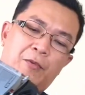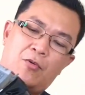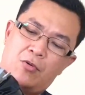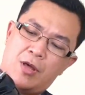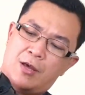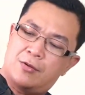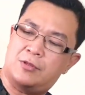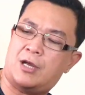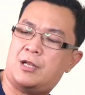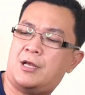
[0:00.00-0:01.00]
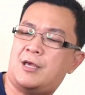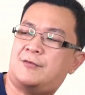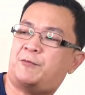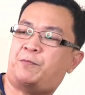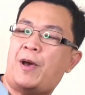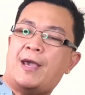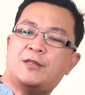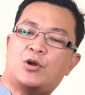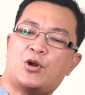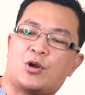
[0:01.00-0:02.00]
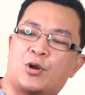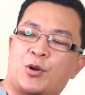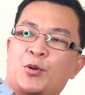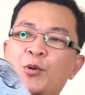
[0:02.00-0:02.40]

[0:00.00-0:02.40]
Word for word: Oo nga, nakalagay. Spider.